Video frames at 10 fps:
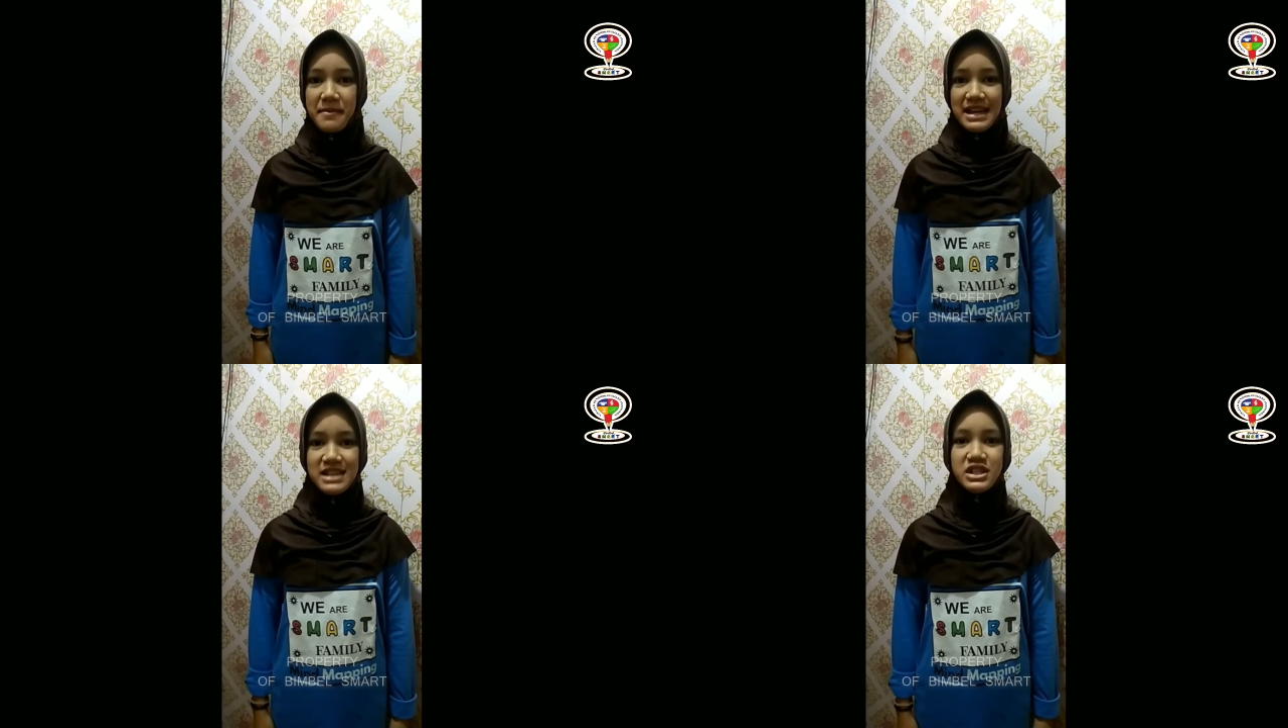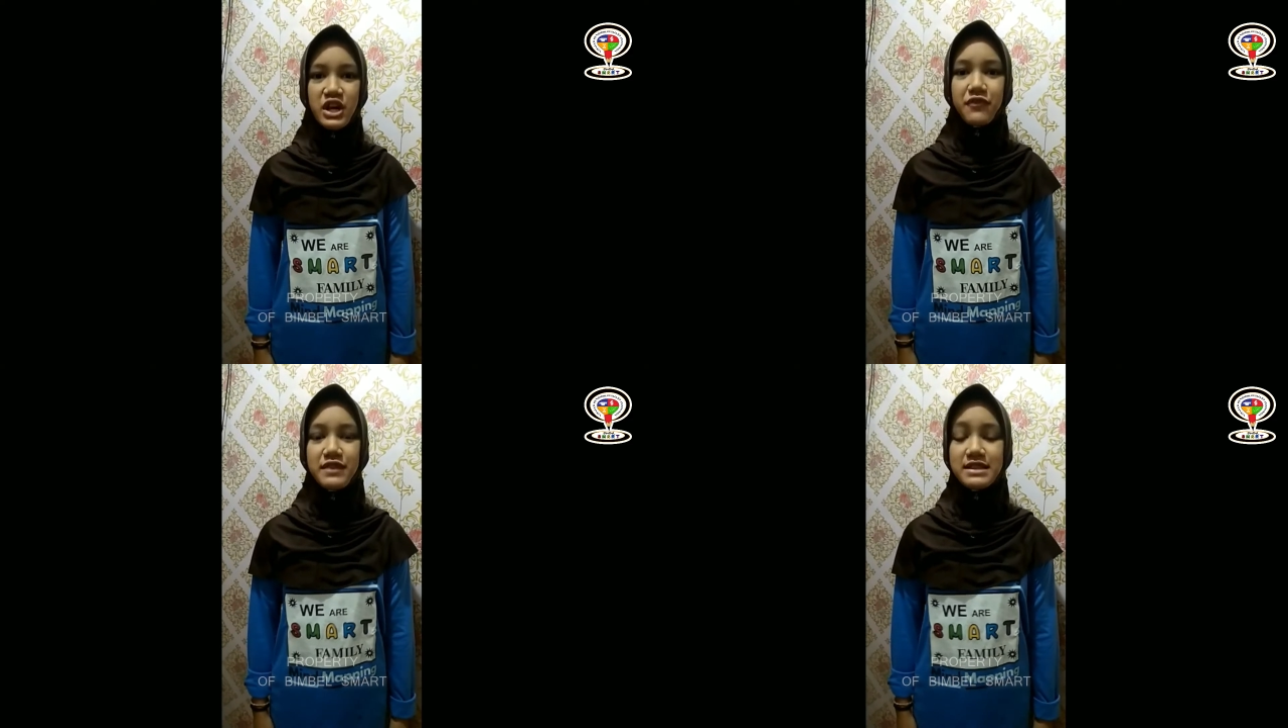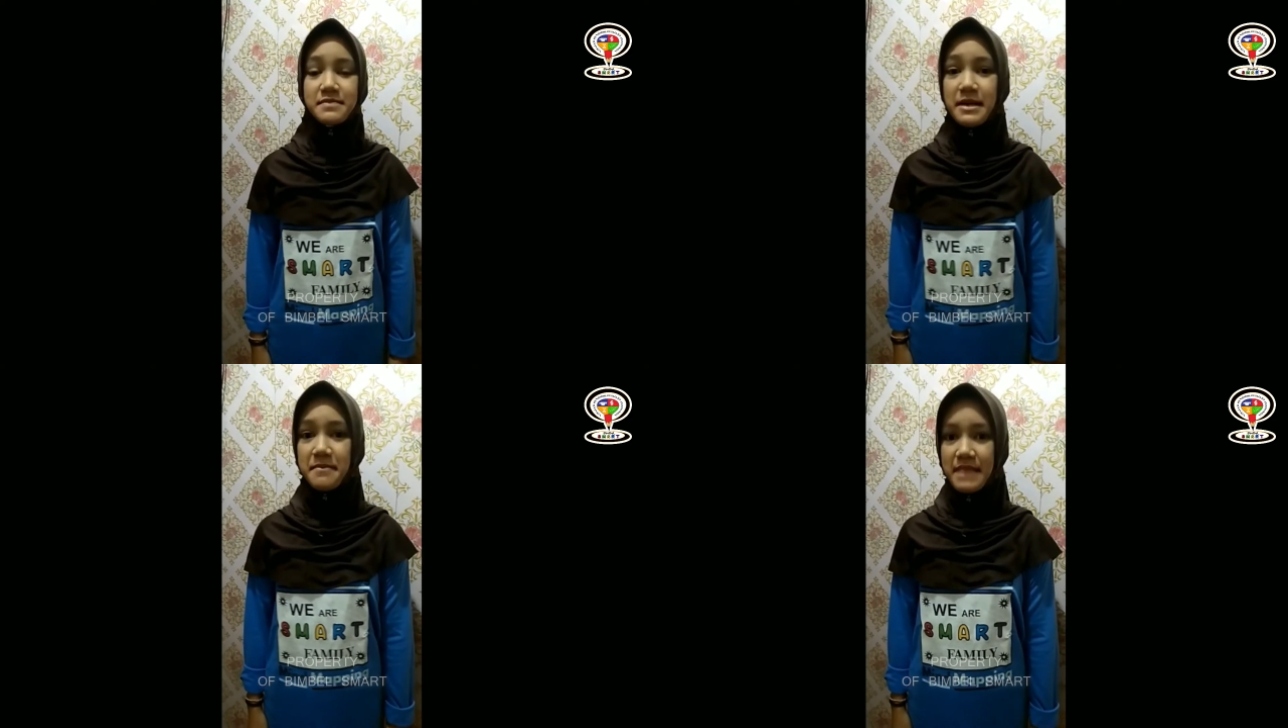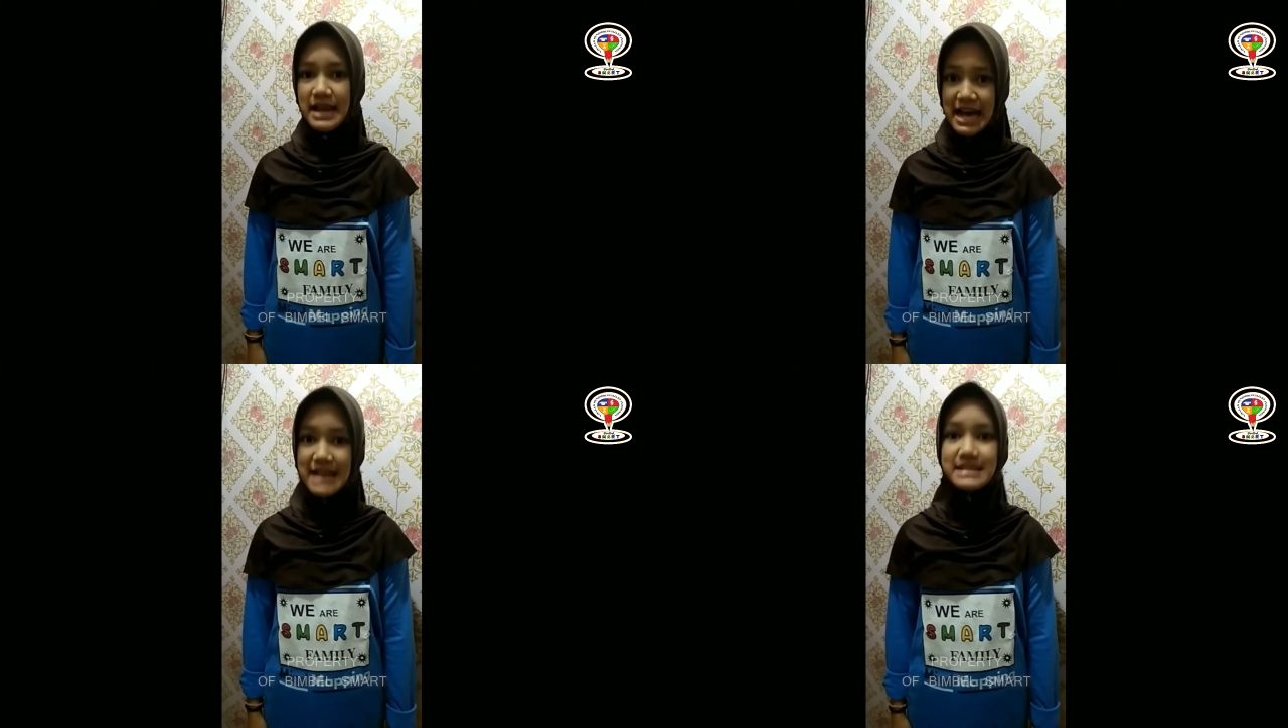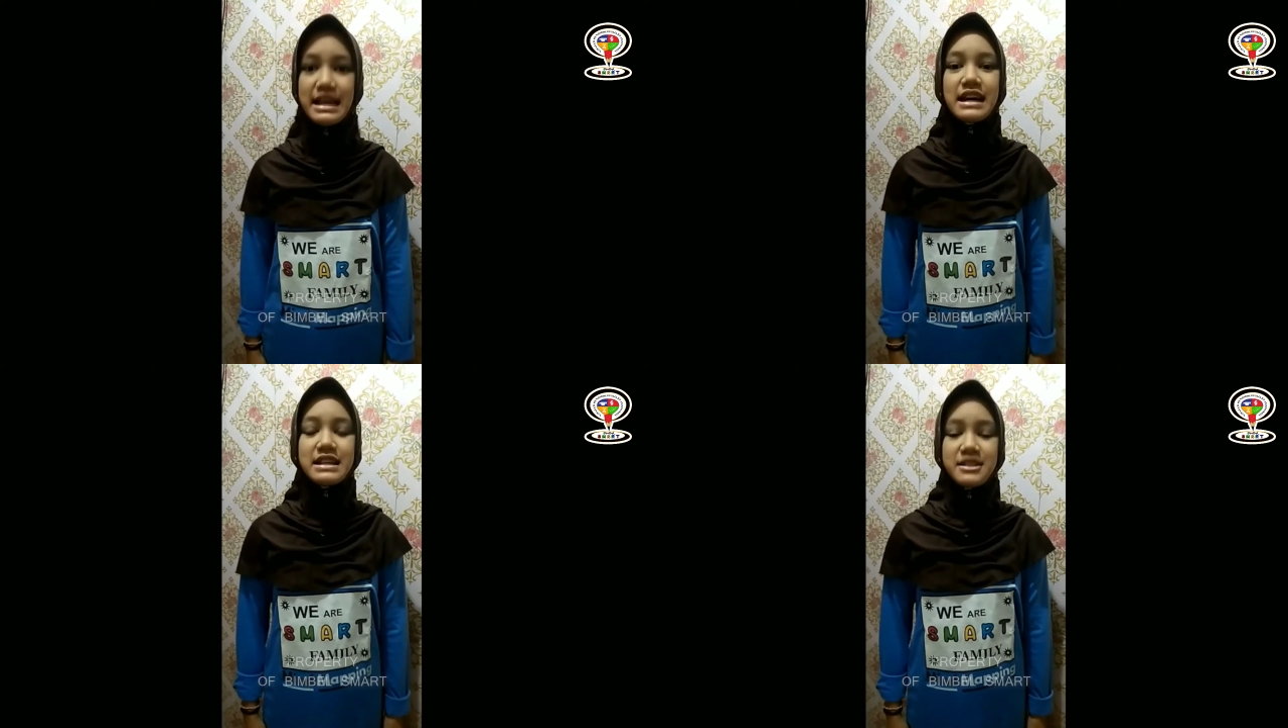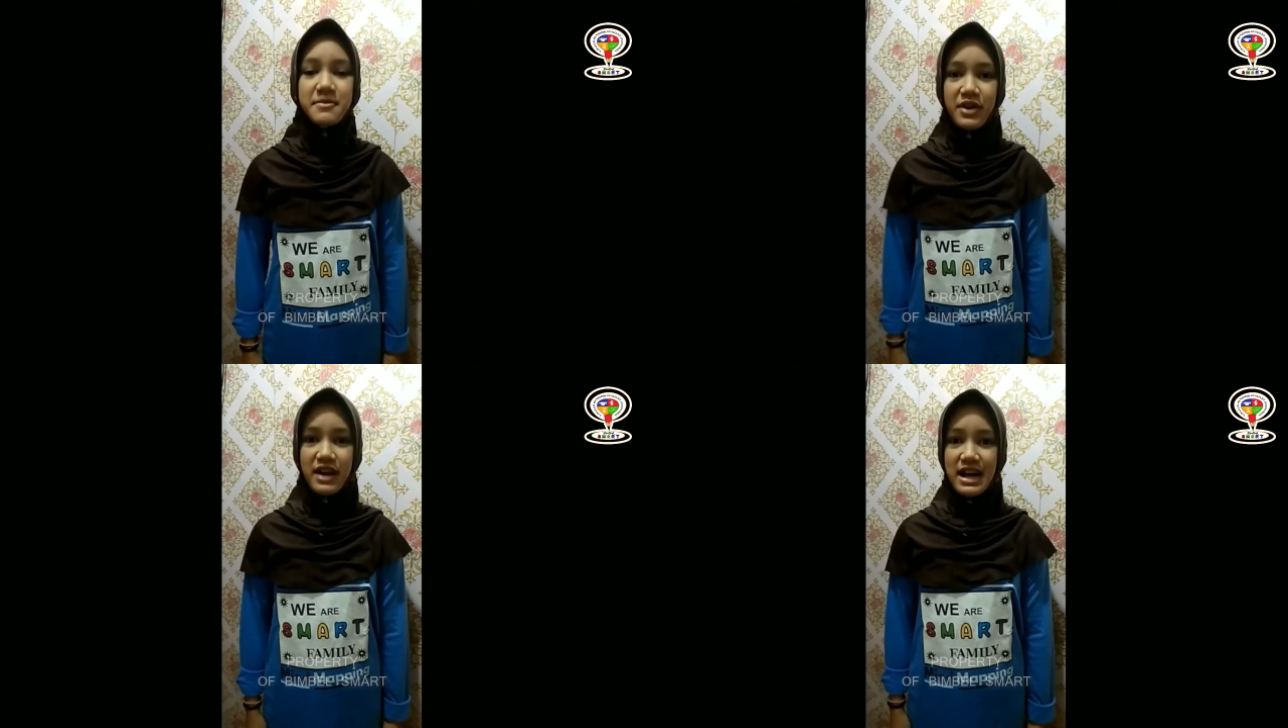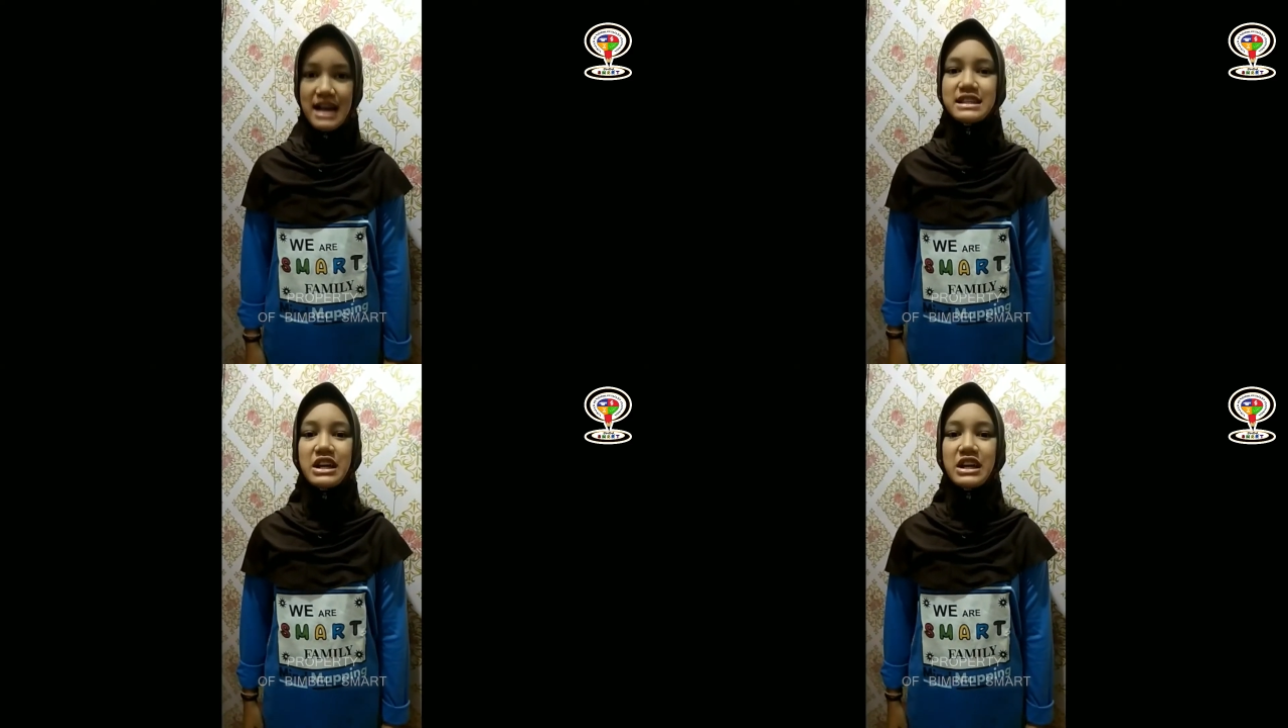medis COVID-19. Semoga